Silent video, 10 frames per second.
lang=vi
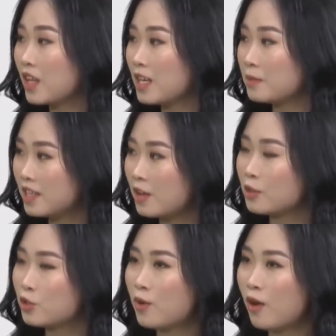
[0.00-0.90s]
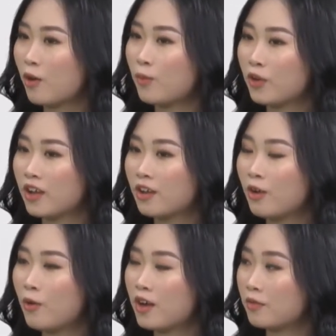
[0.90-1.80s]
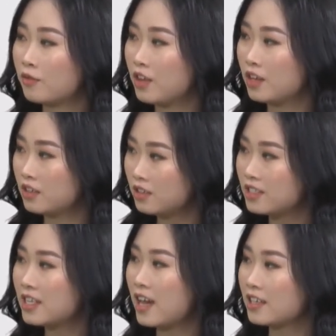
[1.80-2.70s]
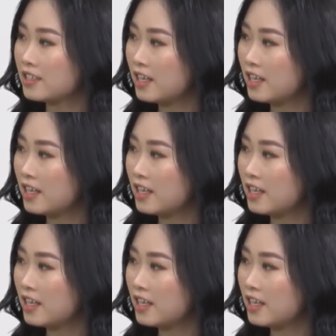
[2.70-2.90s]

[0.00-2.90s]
làm sao để giúp họ có một cái cơ hội làm việc đơn giản